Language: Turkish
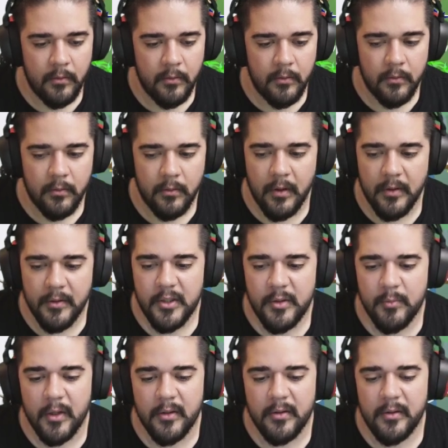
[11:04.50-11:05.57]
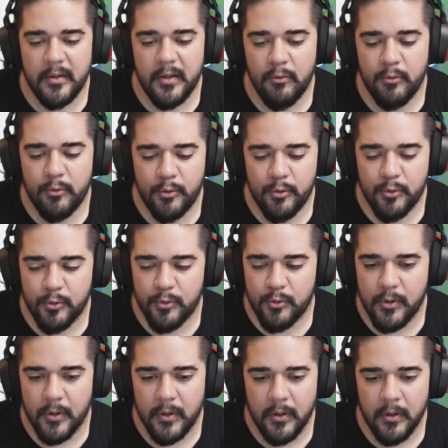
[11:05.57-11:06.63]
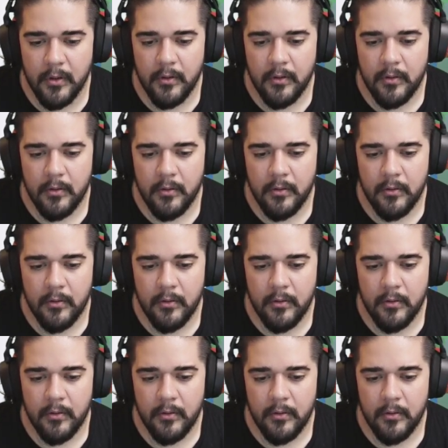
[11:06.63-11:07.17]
Kardeşim atlı niye öldürüyorsunuz ya?